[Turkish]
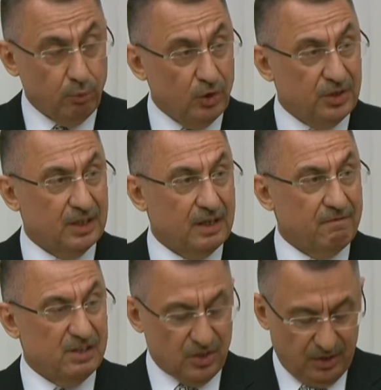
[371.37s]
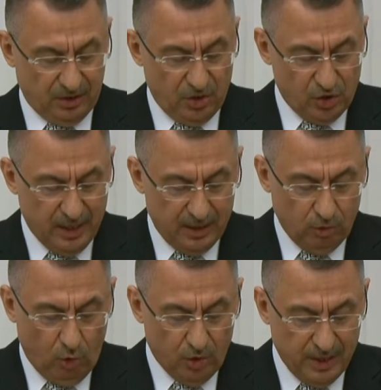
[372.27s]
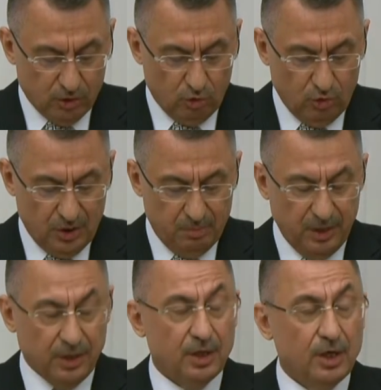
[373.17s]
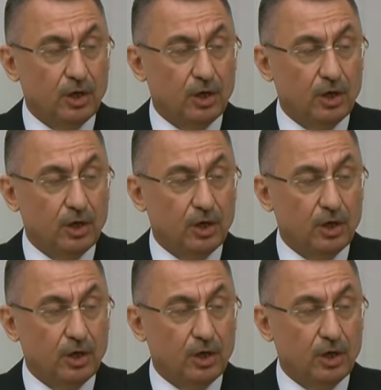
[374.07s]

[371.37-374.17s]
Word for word: politika ve stratejilerin koordinasyonu gibi